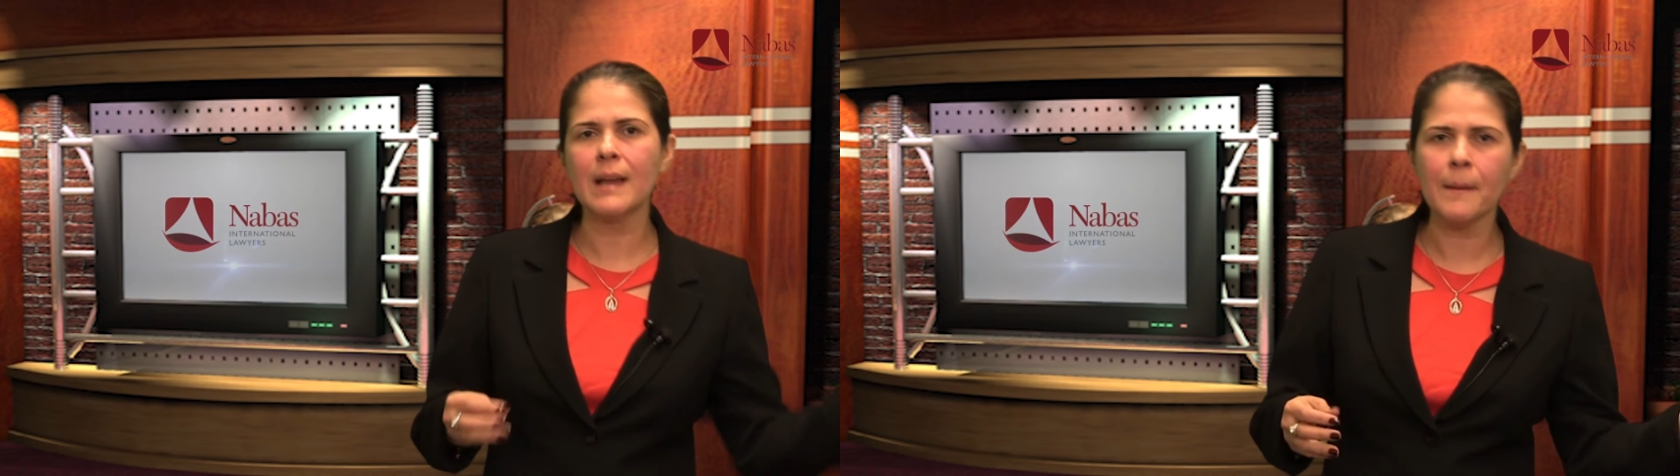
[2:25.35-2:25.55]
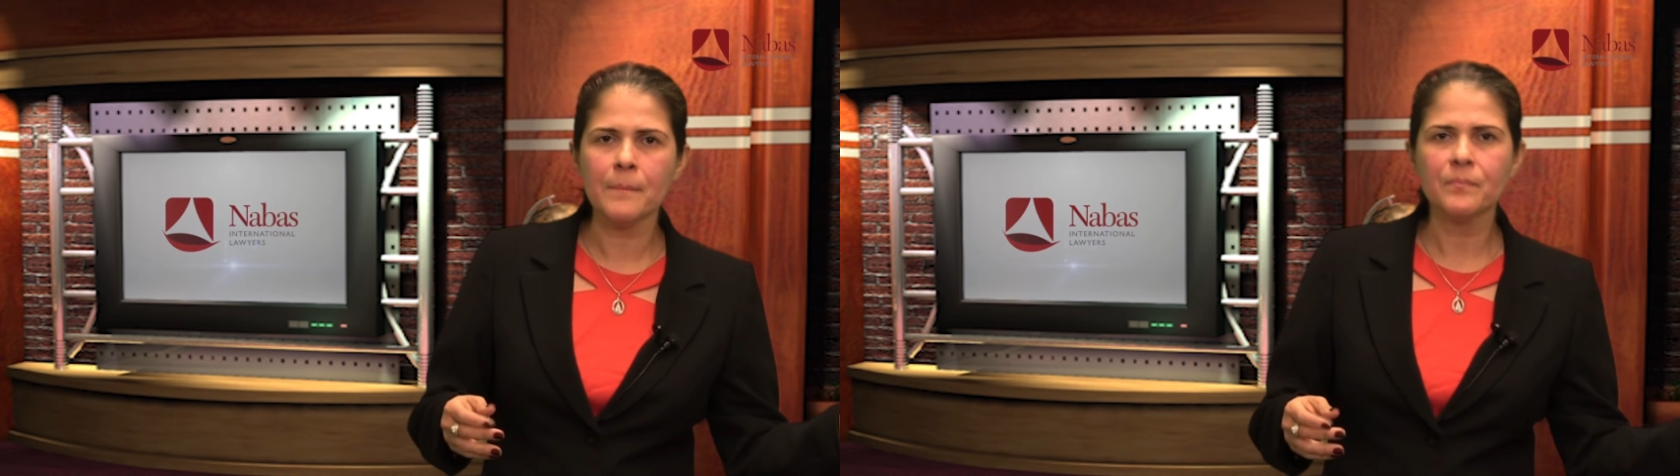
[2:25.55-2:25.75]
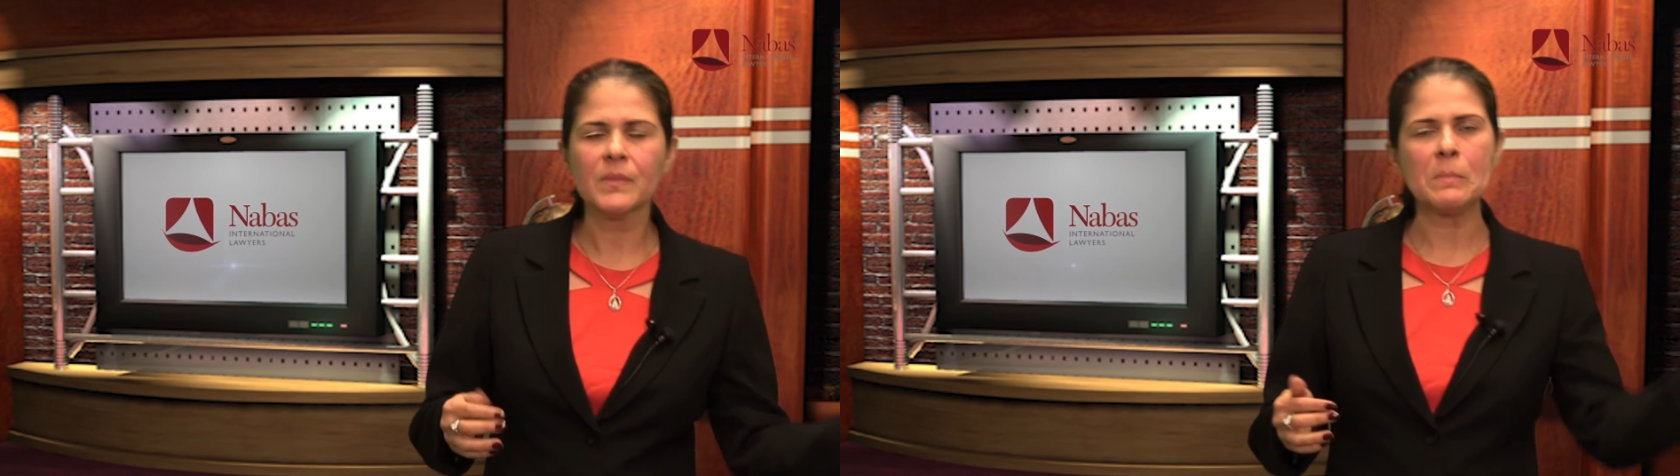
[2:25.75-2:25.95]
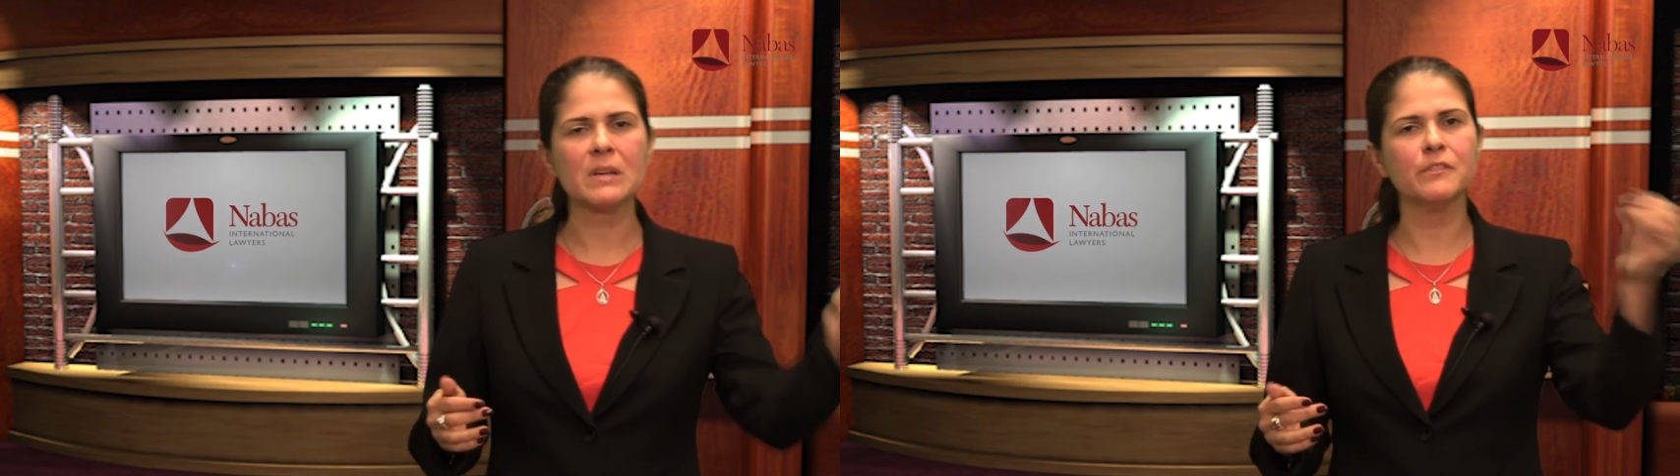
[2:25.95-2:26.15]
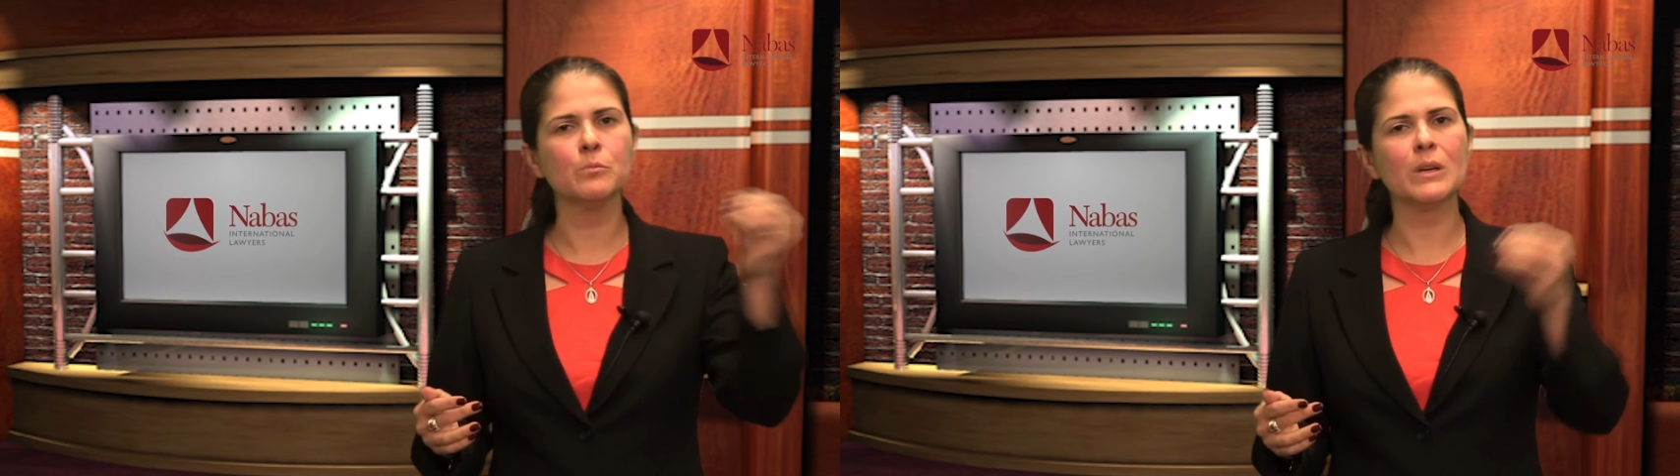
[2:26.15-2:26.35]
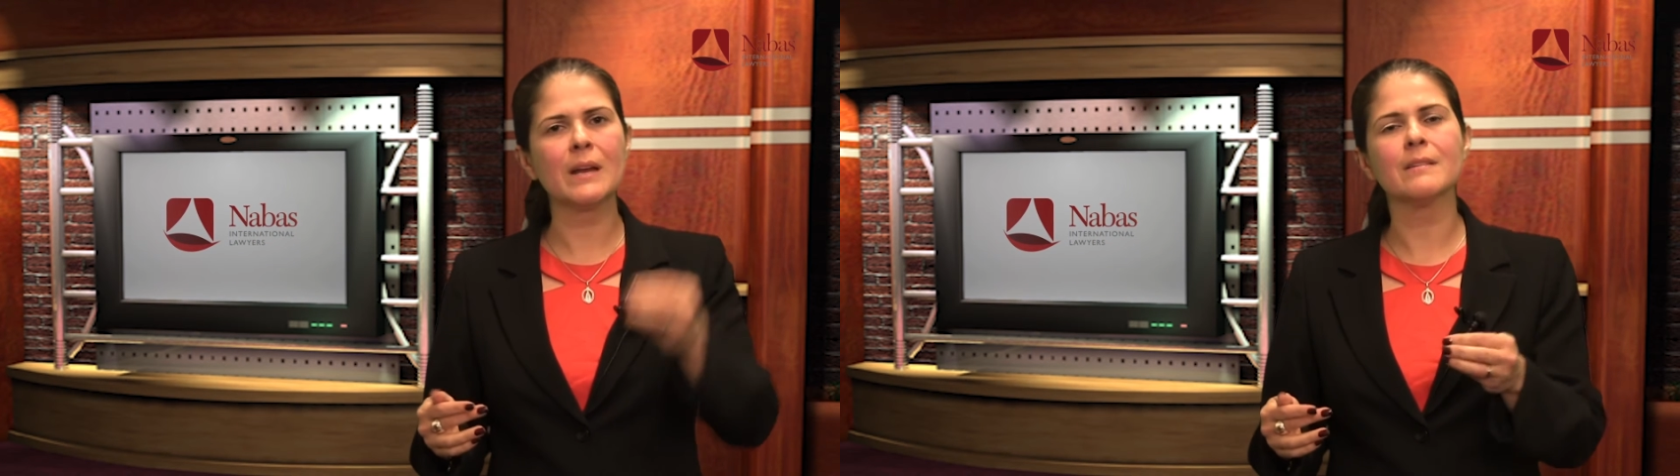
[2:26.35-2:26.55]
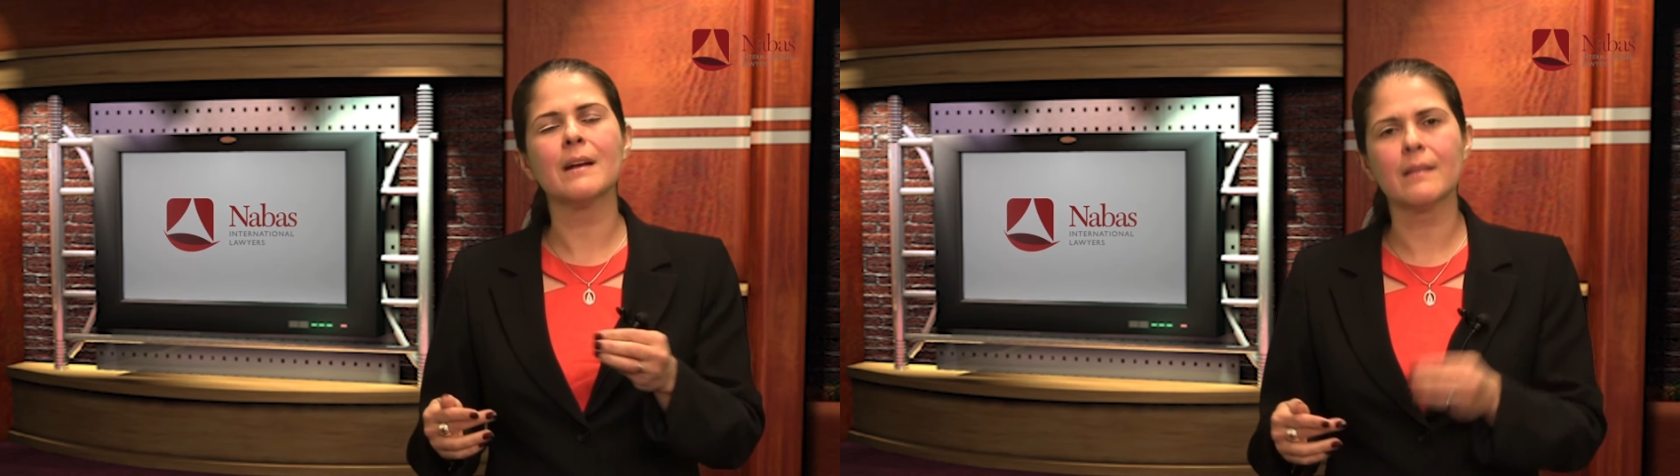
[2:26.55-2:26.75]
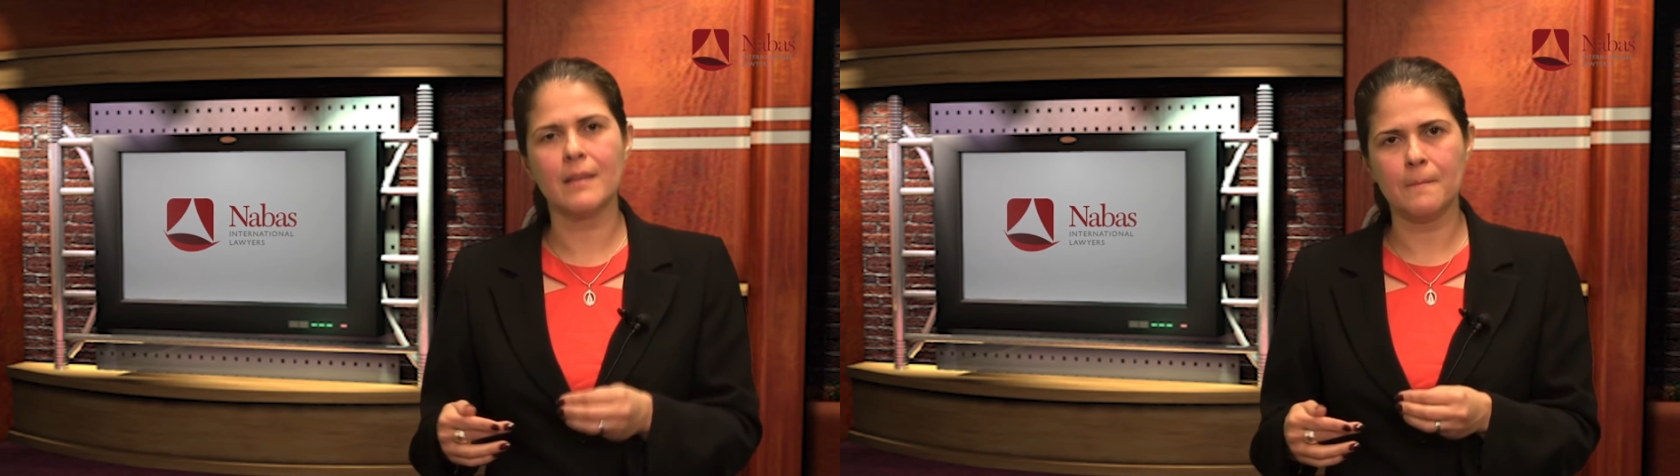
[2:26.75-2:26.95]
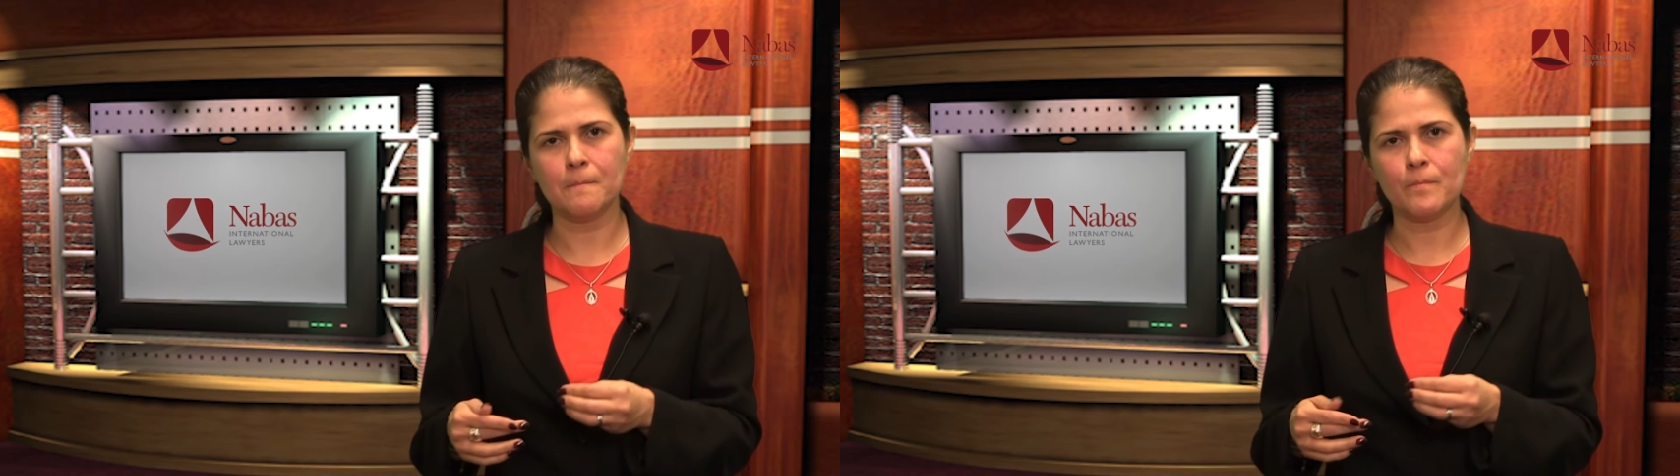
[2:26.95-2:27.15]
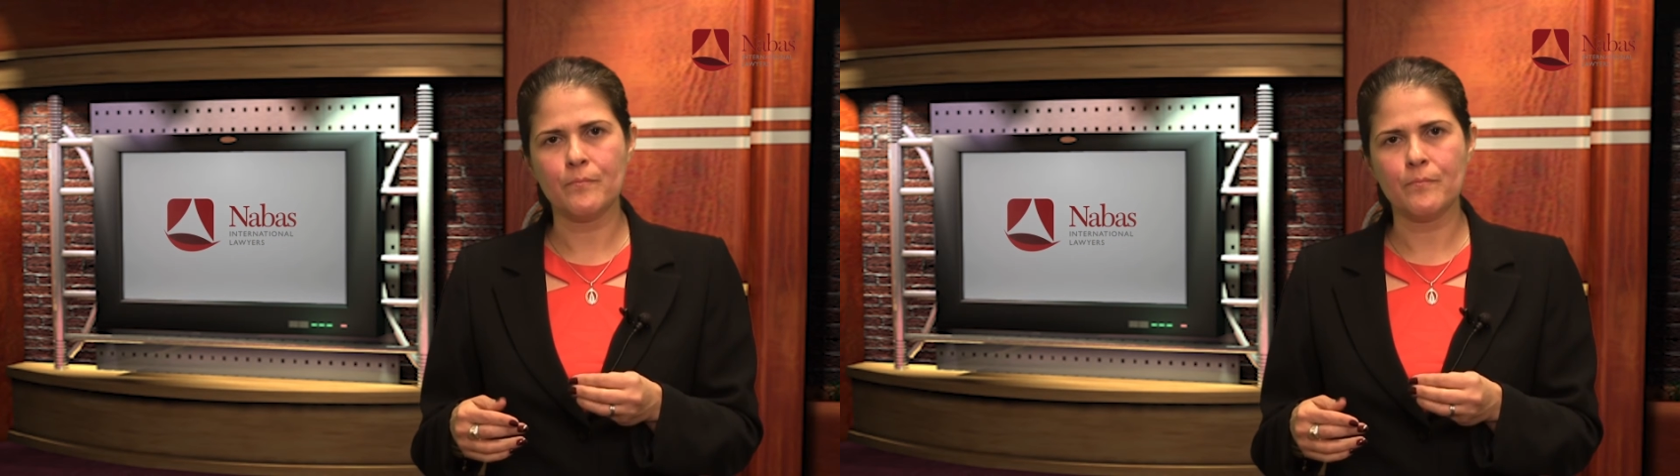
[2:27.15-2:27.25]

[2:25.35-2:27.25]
lá para vir morar aqui.